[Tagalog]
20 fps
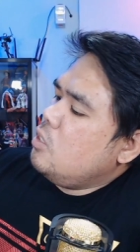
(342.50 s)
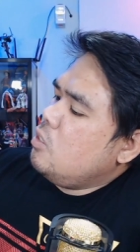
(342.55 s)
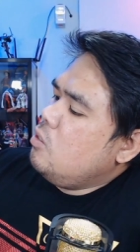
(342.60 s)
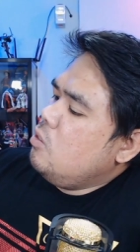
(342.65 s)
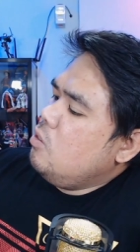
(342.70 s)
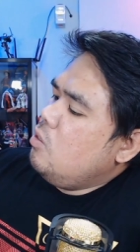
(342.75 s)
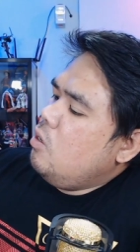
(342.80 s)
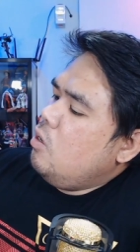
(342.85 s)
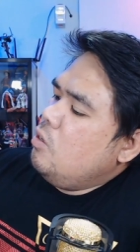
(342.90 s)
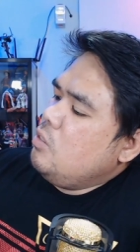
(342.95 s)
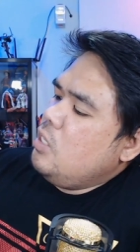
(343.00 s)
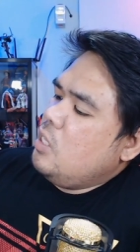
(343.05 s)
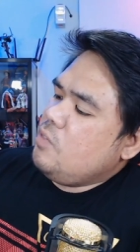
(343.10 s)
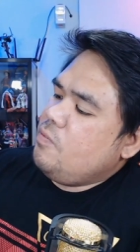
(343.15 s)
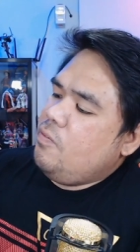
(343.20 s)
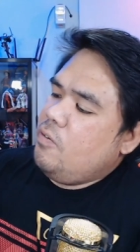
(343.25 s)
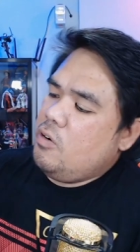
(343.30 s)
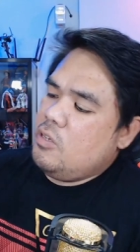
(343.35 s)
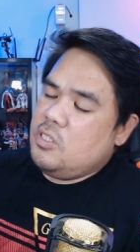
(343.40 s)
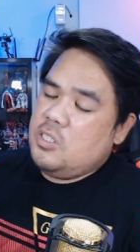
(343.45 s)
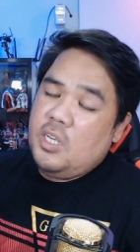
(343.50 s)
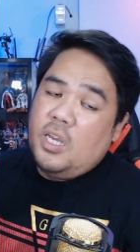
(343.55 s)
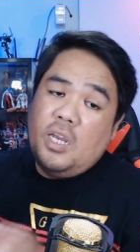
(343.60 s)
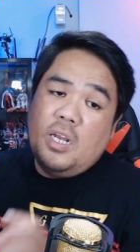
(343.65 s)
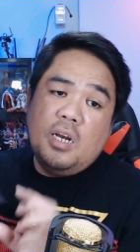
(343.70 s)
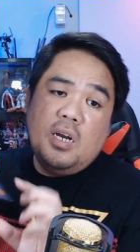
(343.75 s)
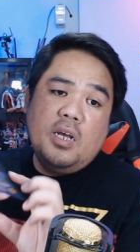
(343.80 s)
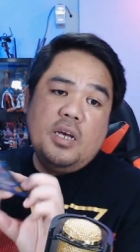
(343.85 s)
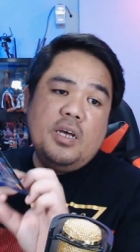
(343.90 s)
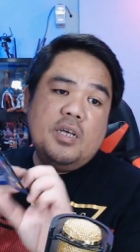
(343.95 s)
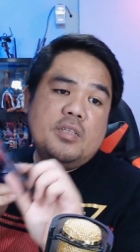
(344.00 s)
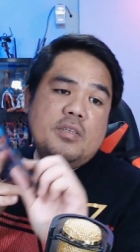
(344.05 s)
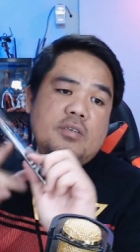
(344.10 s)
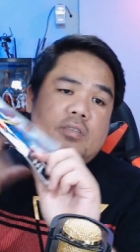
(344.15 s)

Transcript: Oo, oh, not for sale. Ayan, no?